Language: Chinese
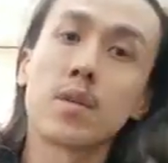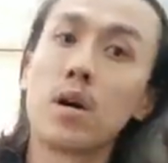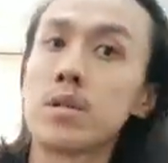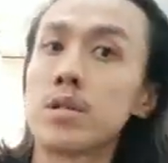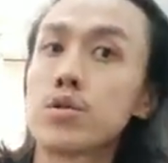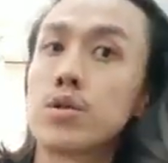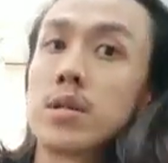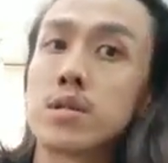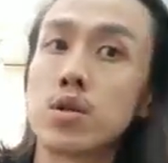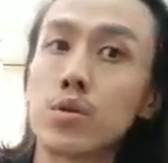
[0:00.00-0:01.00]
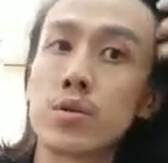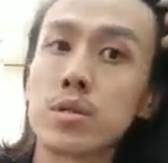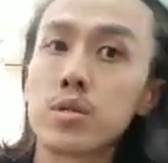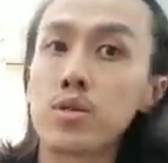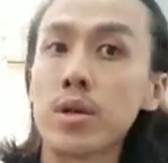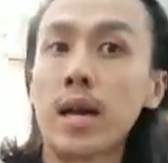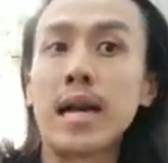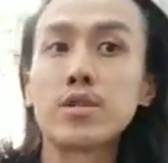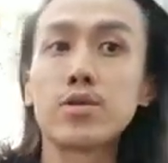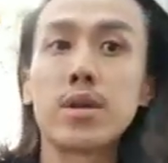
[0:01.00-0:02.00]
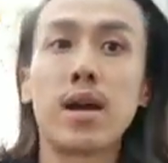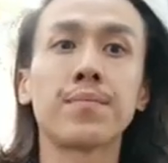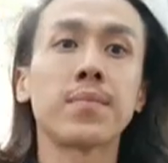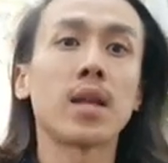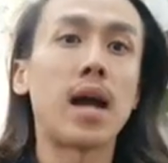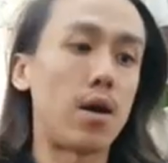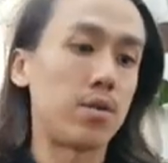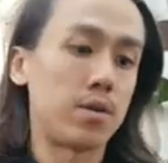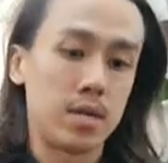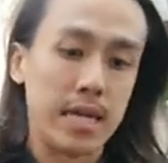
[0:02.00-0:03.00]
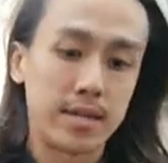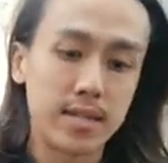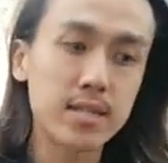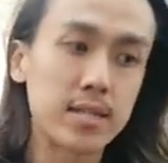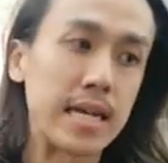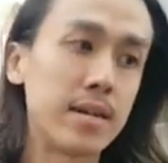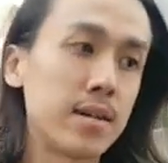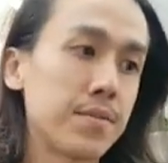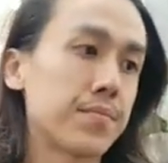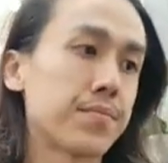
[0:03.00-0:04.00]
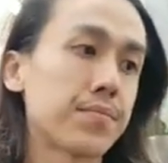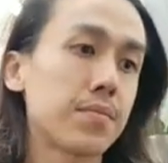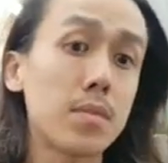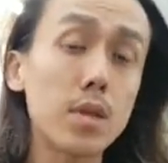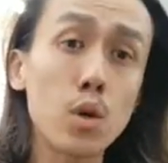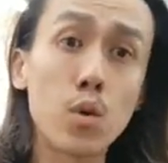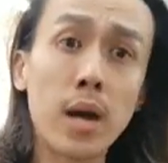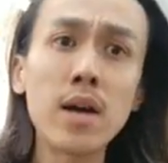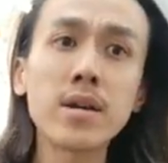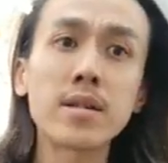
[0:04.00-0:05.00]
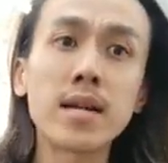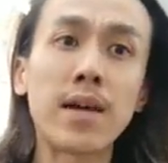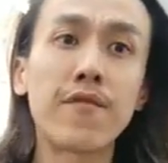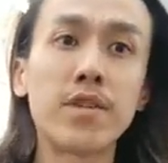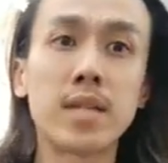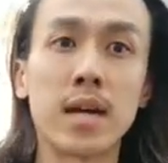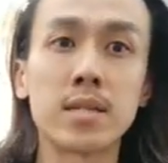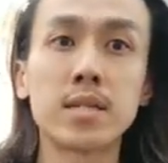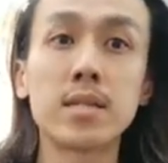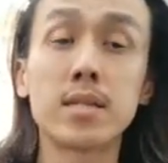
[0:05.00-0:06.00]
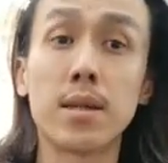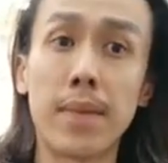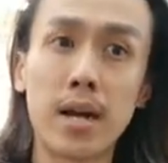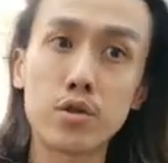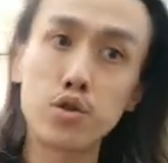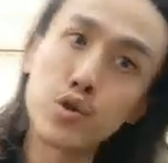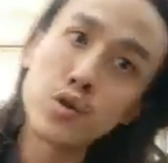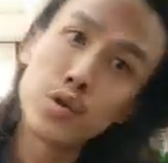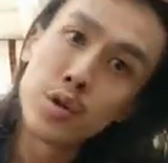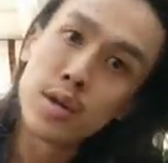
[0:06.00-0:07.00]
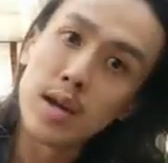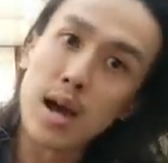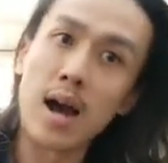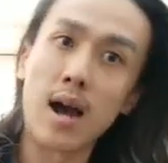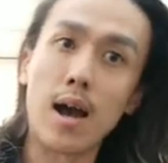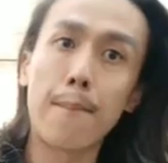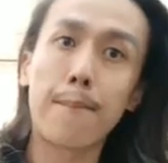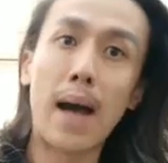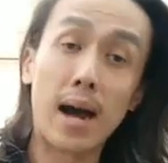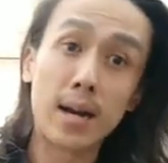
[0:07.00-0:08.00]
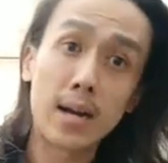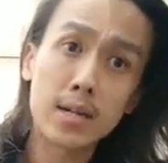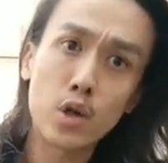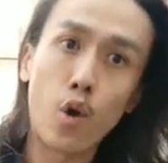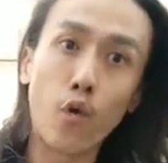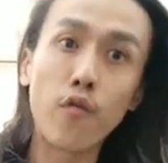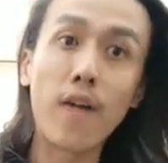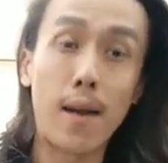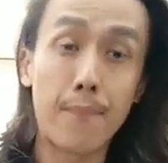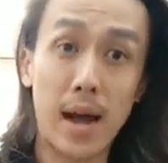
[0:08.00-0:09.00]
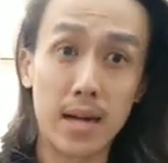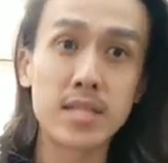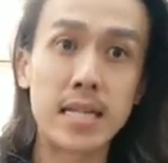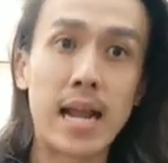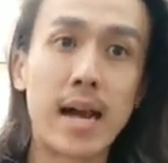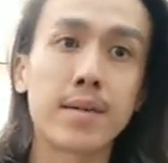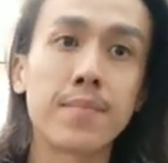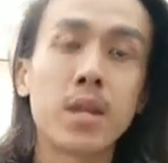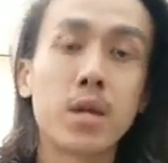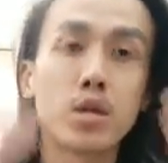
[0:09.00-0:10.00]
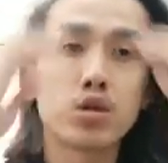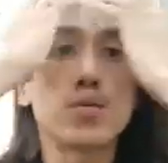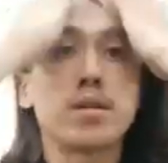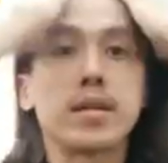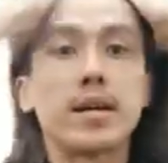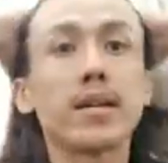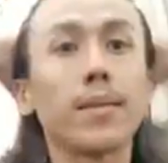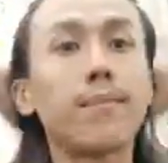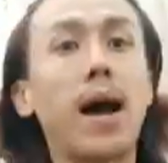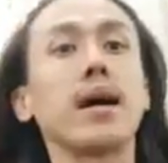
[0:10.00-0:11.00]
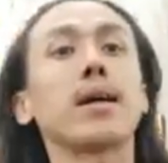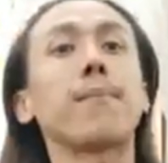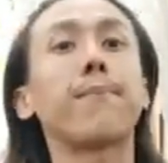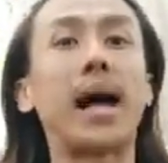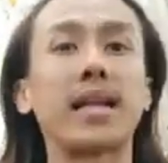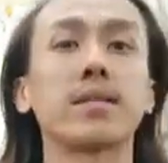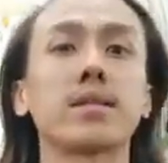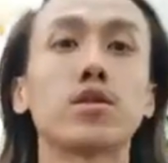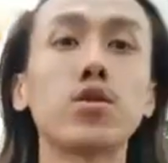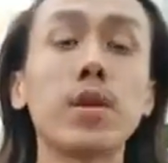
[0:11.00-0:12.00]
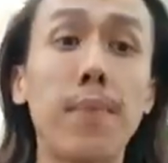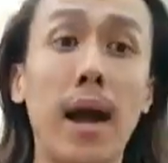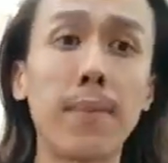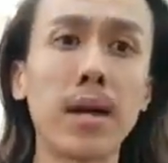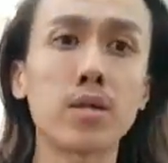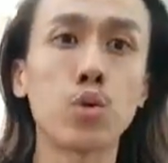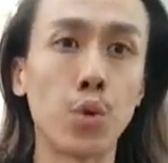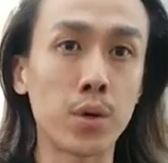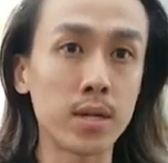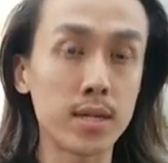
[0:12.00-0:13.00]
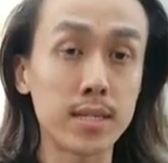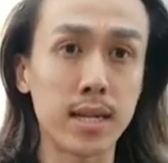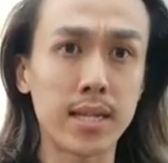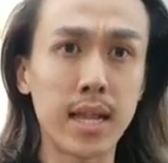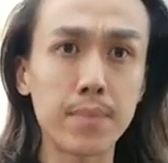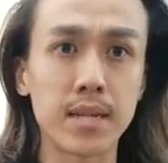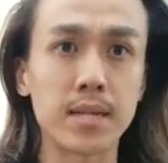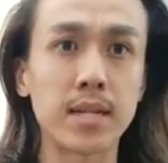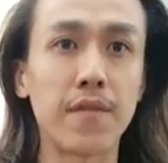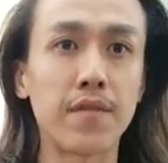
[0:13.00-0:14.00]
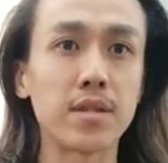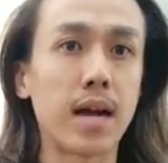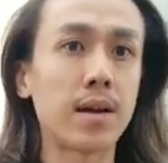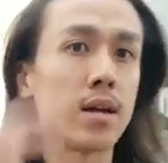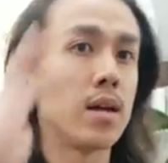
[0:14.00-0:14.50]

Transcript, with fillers: 哦，你吹的时候就是吹干它就可以了。好，这样子呢，我刚要跟大家分享是怎么样去啊绑那个头发绑起来的，所以你可以绑一绑。所以你绑一半的时候，我有个一些 tips 跟大家分享。